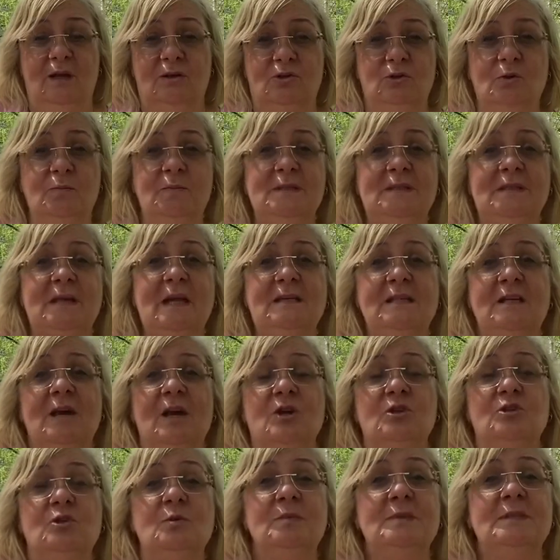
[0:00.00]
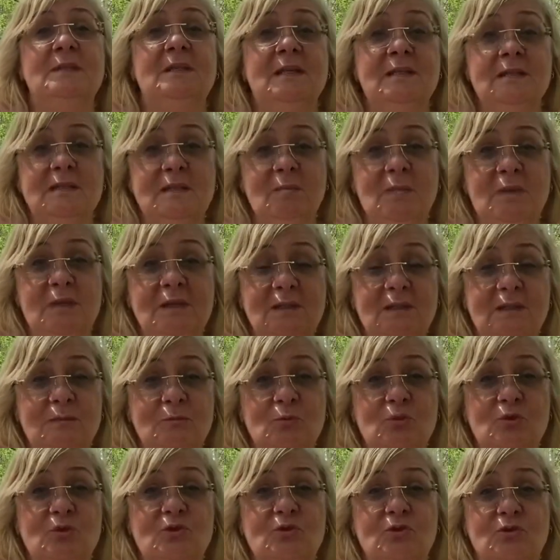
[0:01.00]
Чтобы стать, чтобы стать знаменитым,
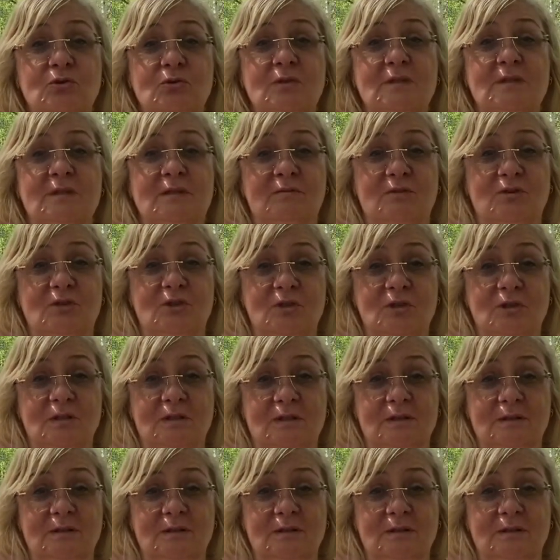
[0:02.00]
нужно что-то совершить.